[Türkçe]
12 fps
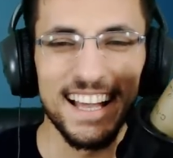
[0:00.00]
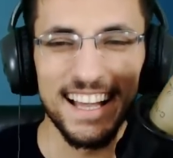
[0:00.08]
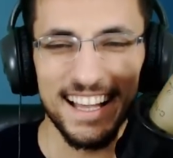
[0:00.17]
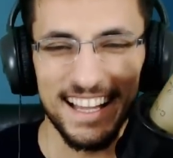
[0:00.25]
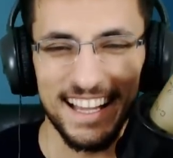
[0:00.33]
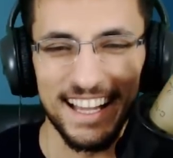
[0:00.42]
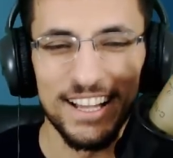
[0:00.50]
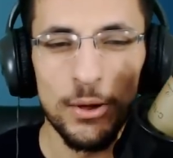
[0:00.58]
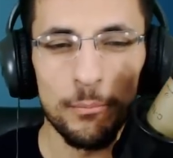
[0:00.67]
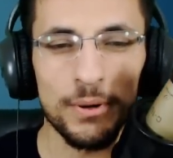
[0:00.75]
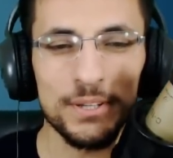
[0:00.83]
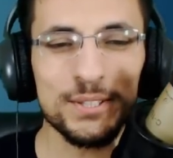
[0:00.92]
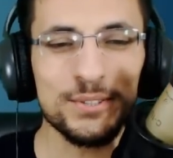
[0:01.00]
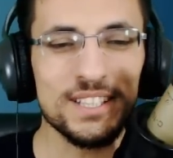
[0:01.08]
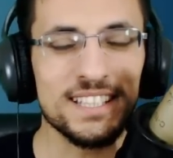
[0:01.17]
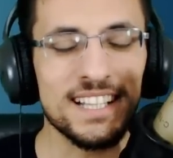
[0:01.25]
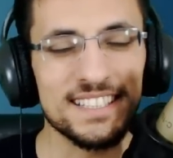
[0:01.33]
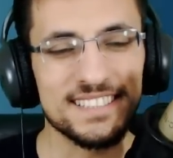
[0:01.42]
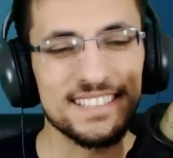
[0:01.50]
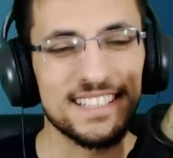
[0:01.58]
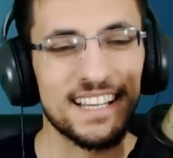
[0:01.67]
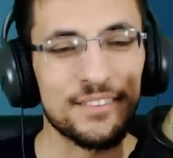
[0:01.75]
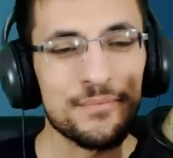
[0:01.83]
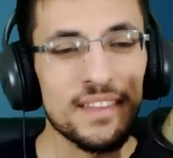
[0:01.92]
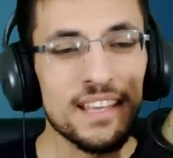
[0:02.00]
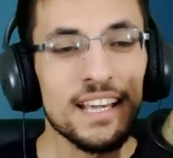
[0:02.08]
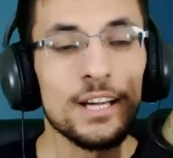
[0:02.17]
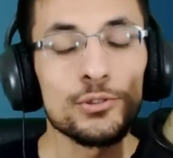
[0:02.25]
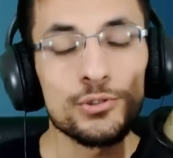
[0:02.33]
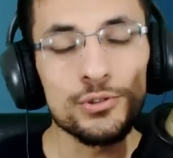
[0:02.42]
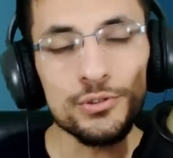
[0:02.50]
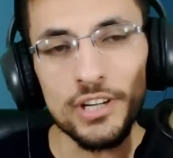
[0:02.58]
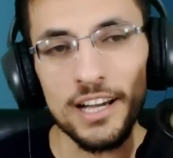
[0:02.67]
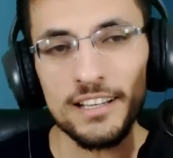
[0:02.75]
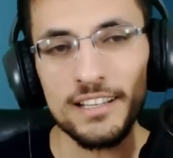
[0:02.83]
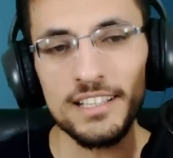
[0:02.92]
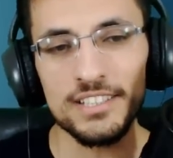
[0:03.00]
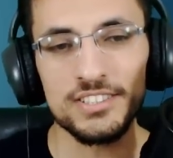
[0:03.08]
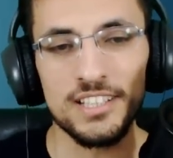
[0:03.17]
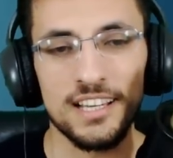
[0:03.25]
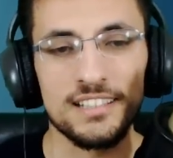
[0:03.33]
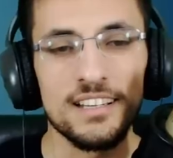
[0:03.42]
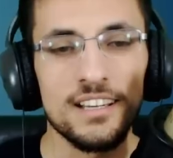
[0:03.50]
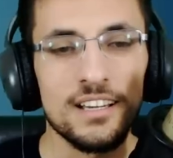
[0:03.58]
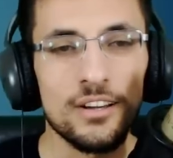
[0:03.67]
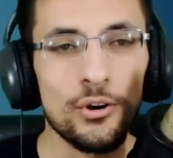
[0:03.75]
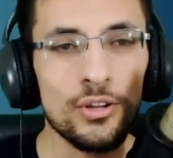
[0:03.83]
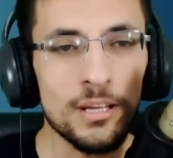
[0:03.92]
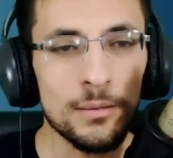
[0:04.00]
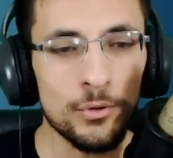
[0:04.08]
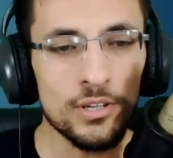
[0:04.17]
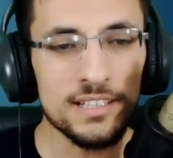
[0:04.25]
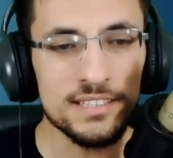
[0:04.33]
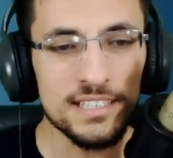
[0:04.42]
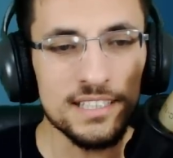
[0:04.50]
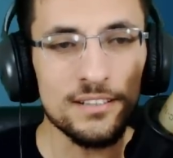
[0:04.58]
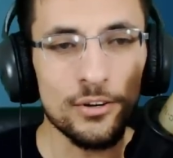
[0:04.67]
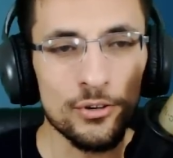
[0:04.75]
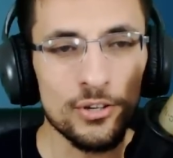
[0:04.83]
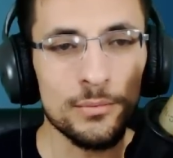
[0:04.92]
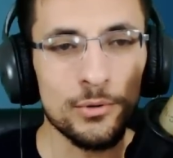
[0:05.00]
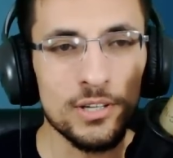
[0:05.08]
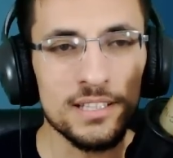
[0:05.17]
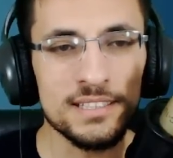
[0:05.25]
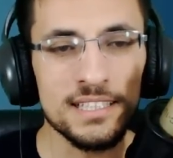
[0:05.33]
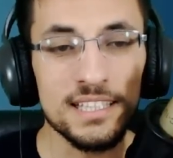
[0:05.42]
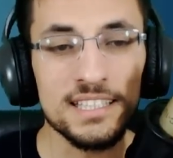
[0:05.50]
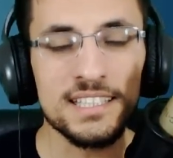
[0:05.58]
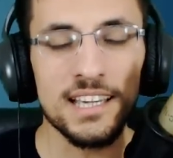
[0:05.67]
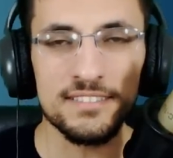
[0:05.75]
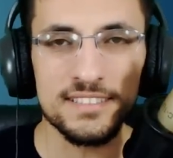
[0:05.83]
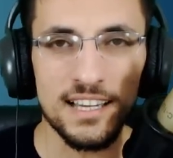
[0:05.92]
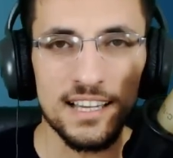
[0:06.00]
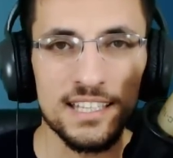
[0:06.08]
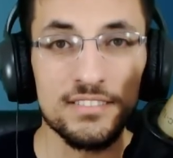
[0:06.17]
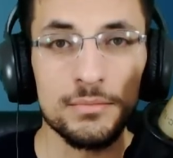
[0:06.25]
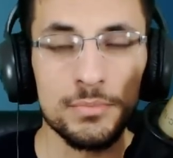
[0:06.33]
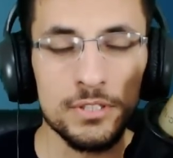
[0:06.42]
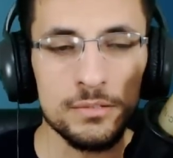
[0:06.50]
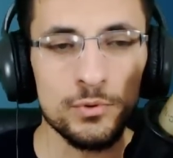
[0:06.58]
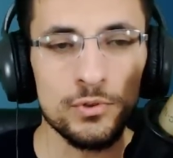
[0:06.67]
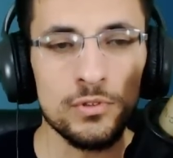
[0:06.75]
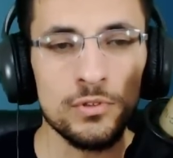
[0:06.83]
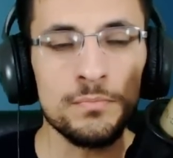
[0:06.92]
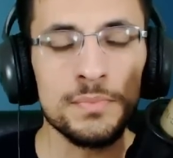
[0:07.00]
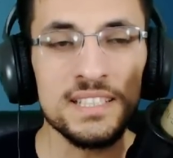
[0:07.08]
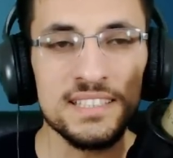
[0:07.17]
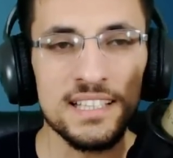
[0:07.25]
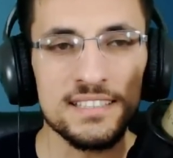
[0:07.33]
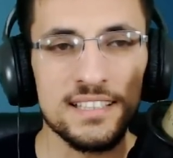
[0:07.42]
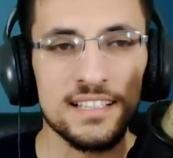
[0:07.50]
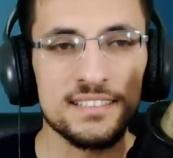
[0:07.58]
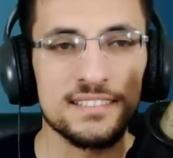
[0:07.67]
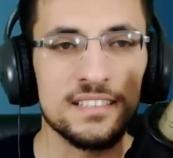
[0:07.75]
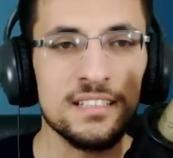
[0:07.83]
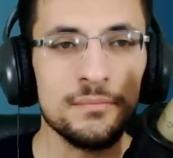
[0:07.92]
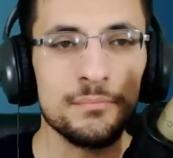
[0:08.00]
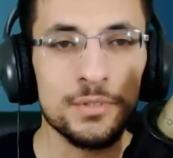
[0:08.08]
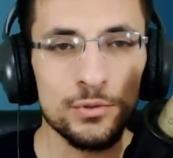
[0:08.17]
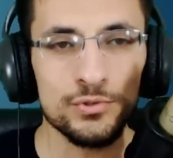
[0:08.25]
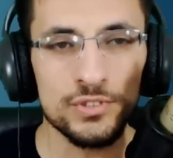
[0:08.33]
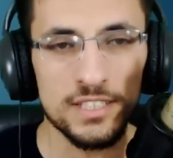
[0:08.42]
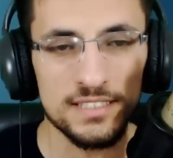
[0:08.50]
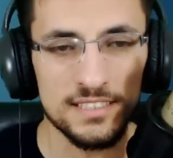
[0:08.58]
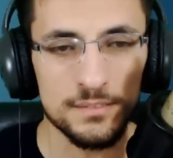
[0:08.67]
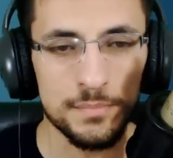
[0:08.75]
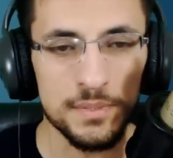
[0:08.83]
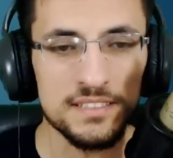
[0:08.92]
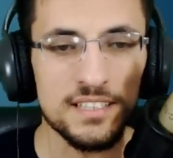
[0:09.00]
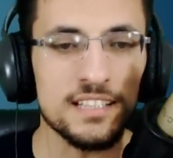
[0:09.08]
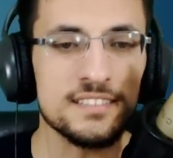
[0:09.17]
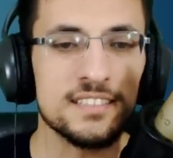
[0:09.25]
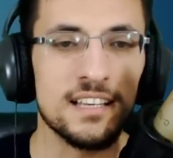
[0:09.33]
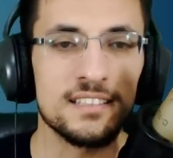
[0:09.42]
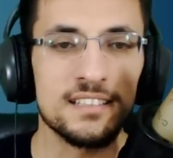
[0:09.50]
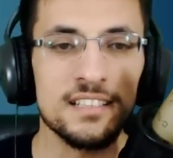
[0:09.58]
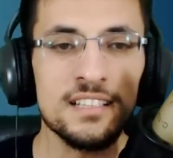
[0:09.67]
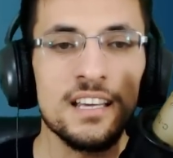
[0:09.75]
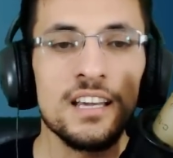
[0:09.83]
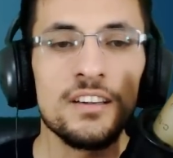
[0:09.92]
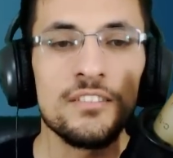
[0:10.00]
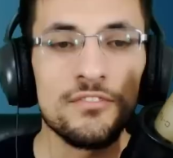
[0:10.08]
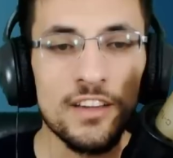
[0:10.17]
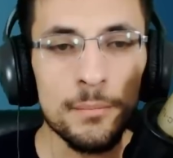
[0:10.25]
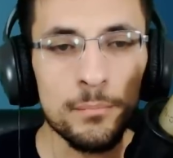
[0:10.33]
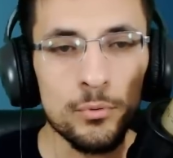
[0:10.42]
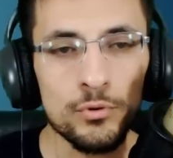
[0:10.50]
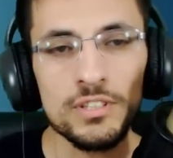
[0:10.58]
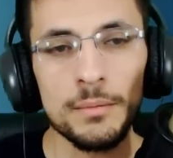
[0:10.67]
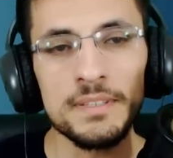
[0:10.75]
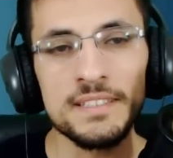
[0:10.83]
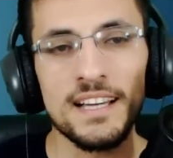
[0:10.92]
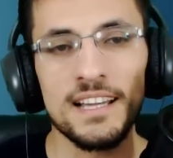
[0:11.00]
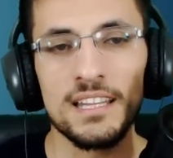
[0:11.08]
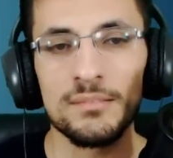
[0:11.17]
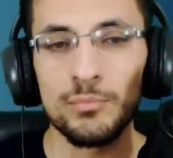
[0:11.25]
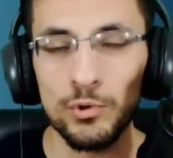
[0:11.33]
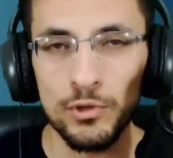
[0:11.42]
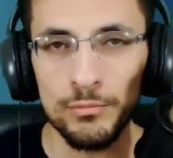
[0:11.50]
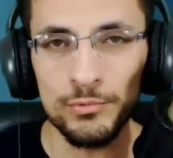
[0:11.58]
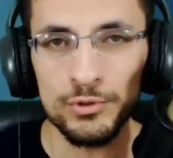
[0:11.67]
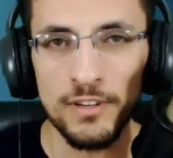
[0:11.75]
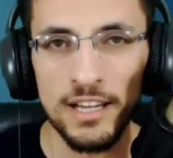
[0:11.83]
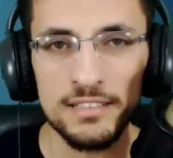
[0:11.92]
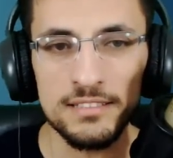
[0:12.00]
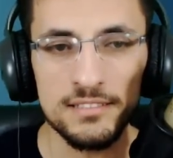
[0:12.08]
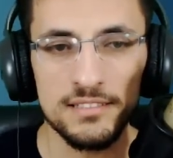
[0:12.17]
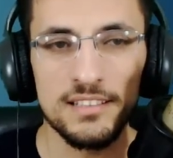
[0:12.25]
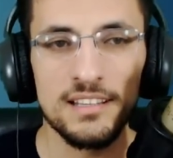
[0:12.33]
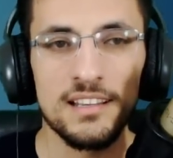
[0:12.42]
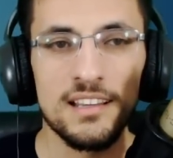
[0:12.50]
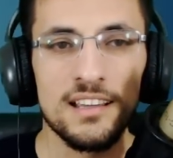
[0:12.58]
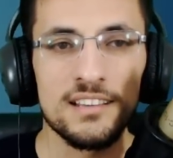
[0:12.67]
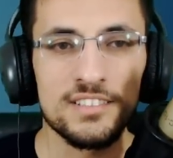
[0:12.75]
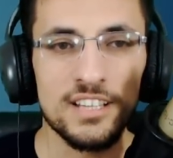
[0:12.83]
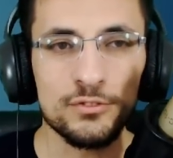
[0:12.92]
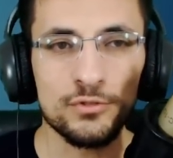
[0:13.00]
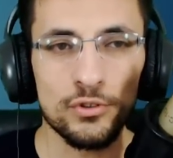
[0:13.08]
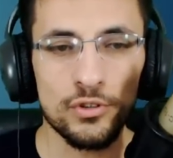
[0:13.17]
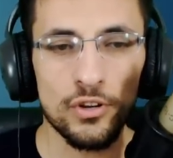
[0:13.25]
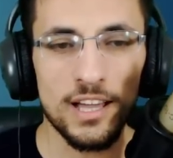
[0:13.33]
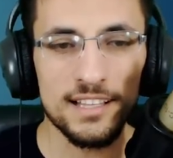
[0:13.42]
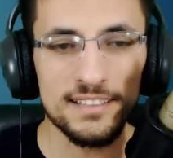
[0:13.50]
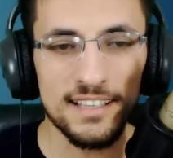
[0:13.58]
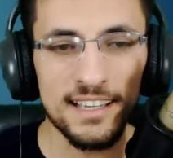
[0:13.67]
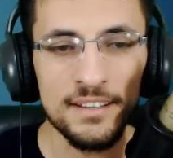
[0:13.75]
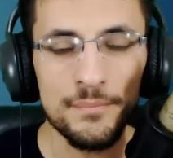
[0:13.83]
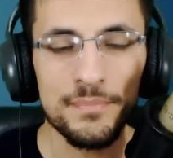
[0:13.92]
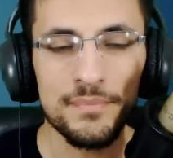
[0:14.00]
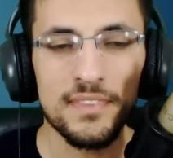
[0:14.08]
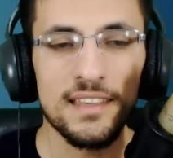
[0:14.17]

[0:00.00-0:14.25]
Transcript: butonuna. Pataküde dalsınlar. Çünkü arkadaşlar öyle Aynen. böyle değil, öyle böyle değil. İki efsanevi, bir büyülü, bir destansı, bir ücretsiz, bir taç sandığı ve burada bir tane büyülümüz Hocam. var. Retro Royal'de.